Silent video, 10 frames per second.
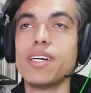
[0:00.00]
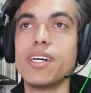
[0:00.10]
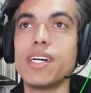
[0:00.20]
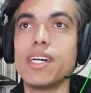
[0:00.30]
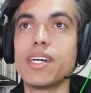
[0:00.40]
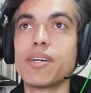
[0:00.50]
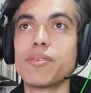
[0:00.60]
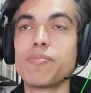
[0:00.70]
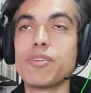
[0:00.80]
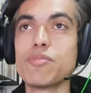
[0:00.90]
é,
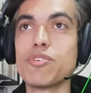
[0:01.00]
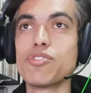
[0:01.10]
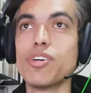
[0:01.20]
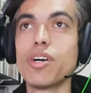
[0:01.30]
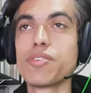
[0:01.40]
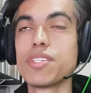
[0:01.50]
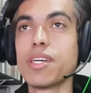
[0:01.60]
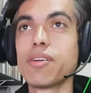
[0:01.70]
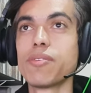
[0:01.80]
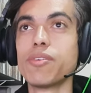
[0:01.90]
pelos meus jogos,
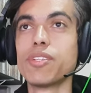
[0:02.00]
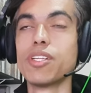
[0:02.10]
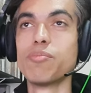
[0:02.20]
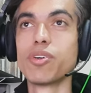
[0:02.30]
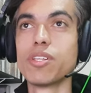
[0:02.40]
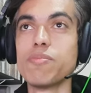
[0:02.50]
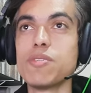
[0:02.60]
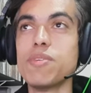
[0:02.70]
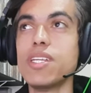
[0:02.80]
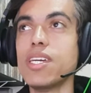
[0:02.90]
né? Contando um pouco da minha
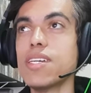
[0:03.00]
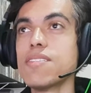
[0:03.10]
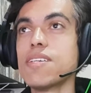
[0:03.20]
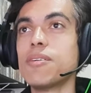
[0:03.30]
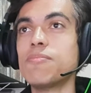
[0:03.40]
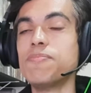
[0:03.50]
experiência.